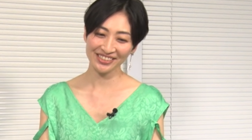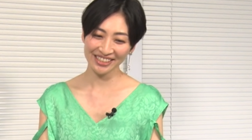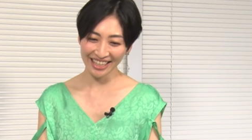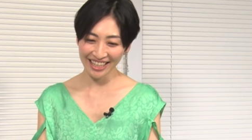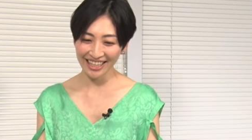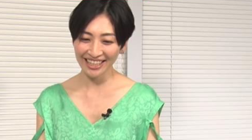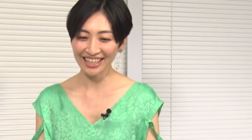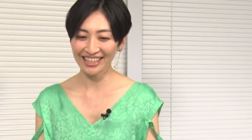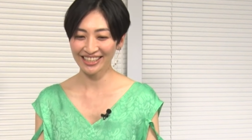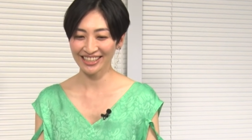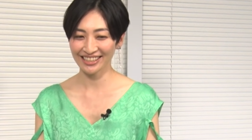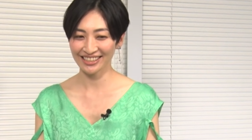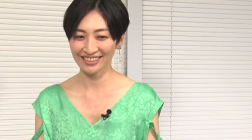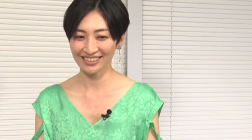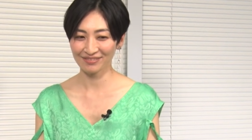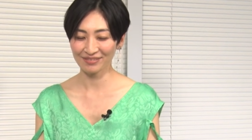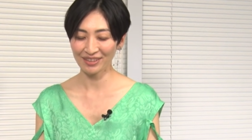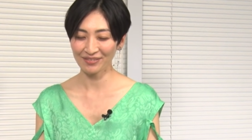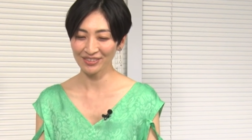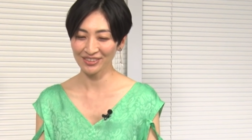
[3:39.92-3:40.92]
ねなんか
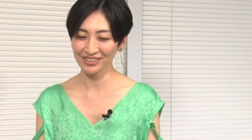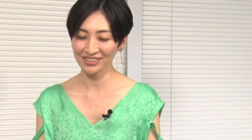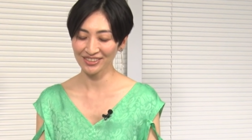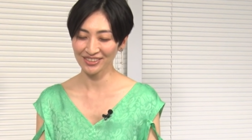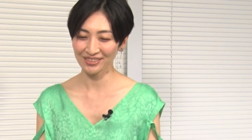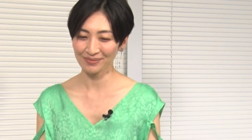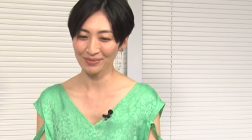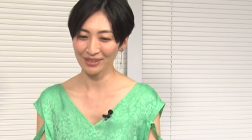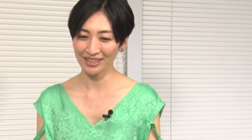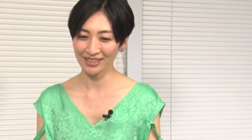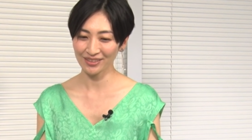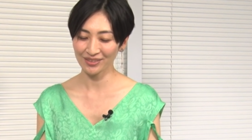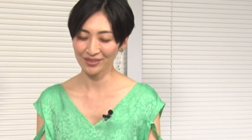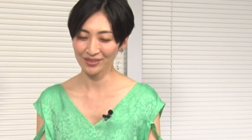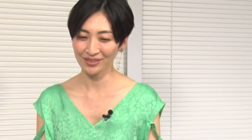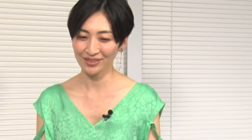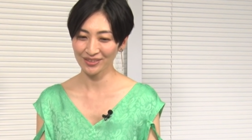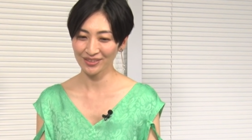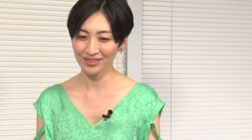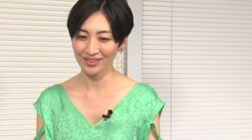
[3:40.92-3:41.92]
マモ君の
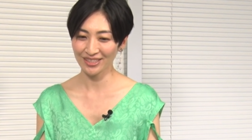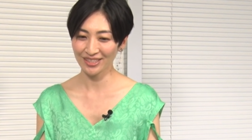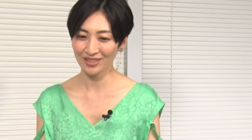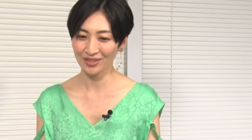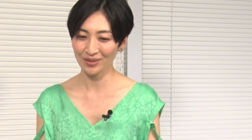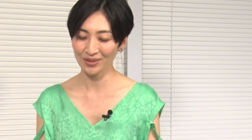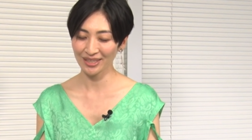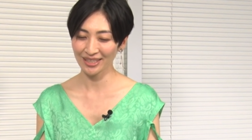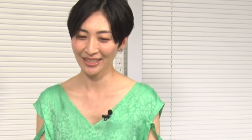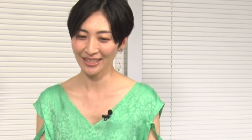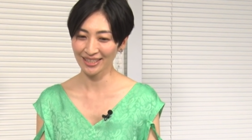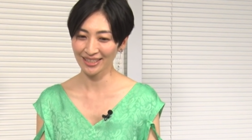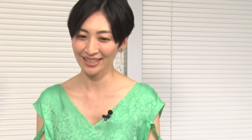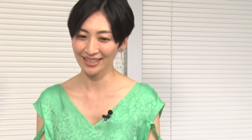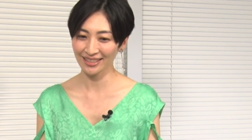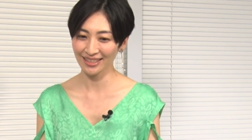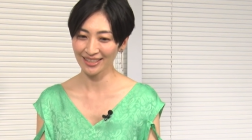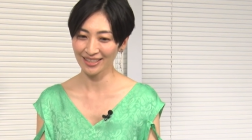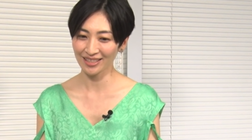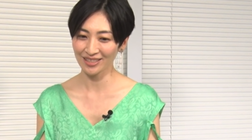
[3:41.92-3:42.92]
パート、一緒に
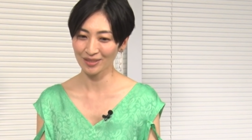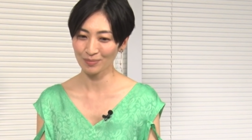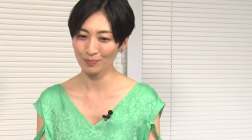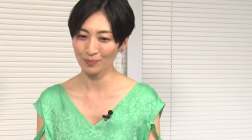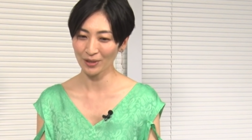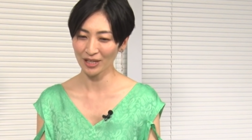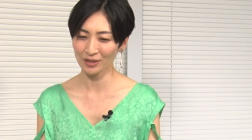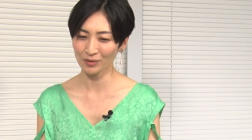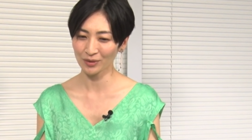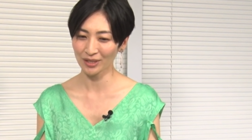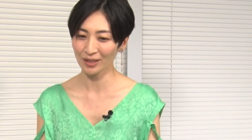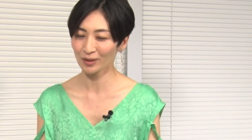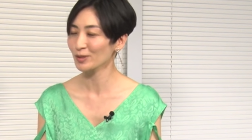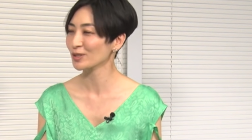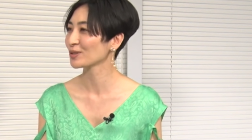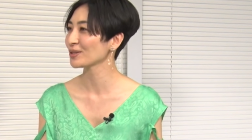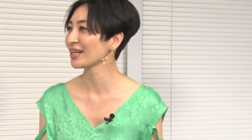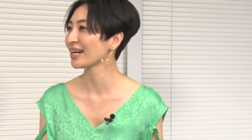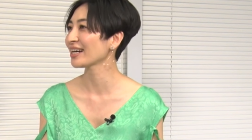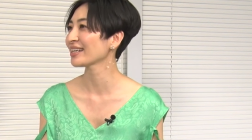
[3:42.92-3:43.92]
出てるパート結構
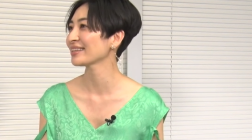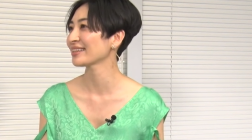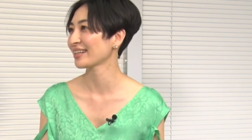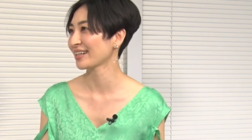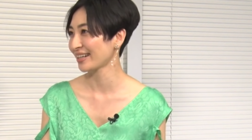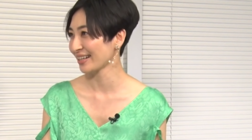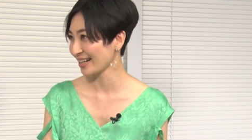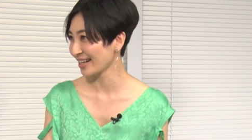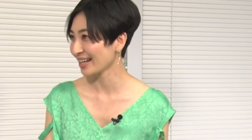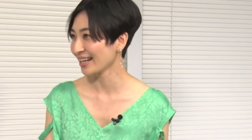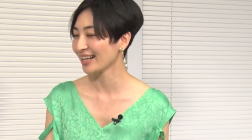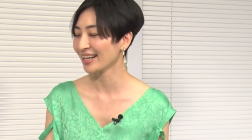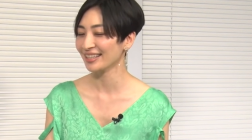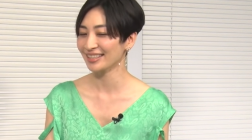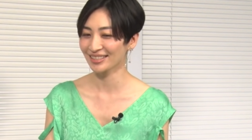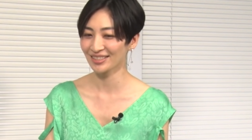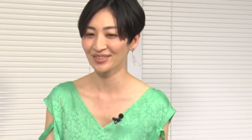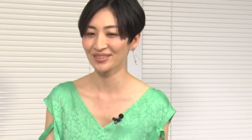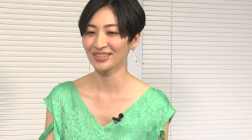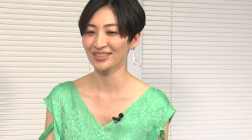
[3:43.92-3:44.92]
少なかったから、
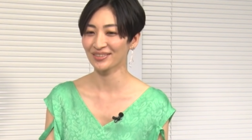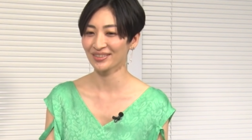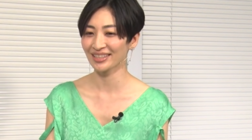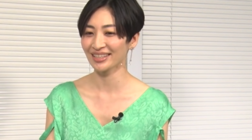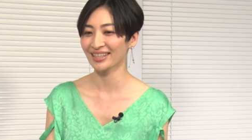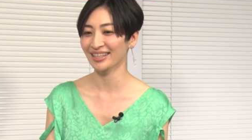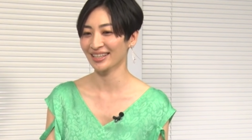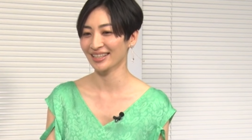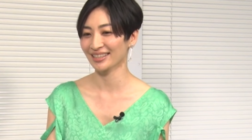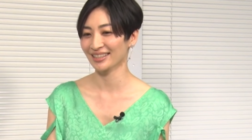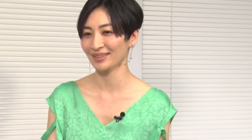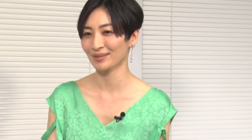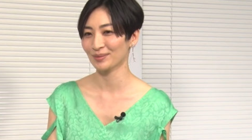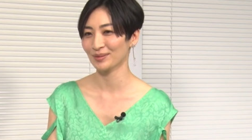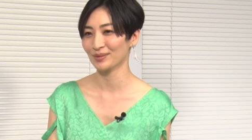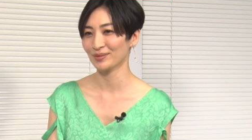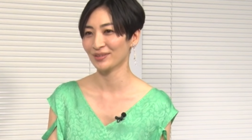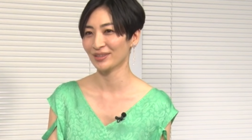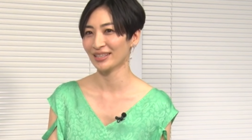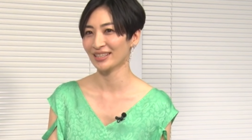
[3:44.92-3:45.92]
ね、一緒に撮れなかった
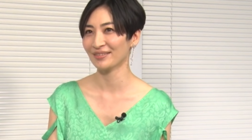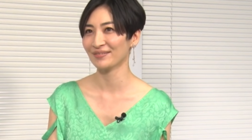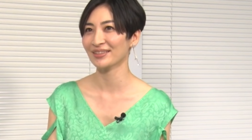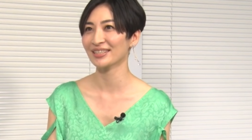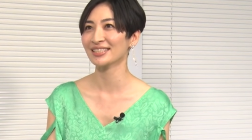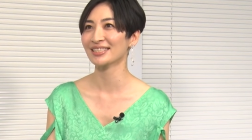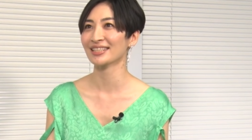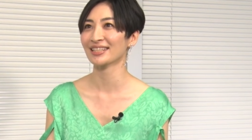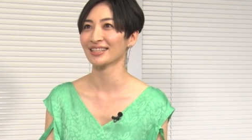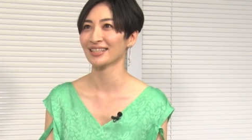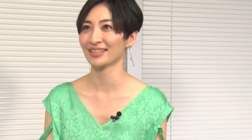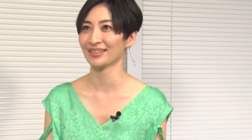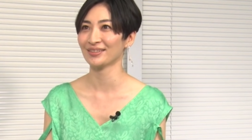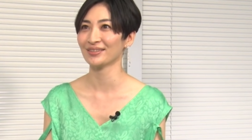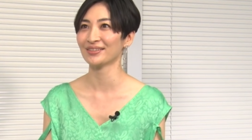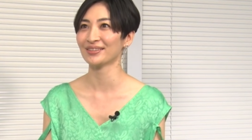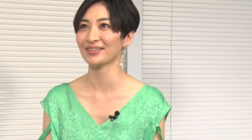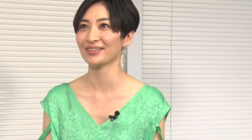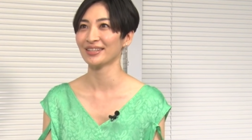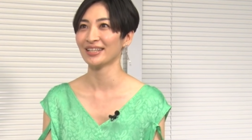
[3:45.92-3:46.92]
部分ありましたけ
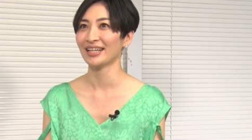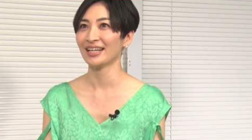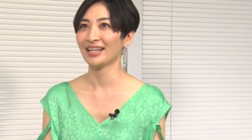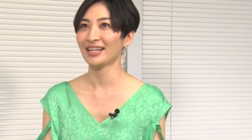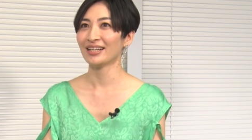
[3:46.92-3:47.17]
ど、うん、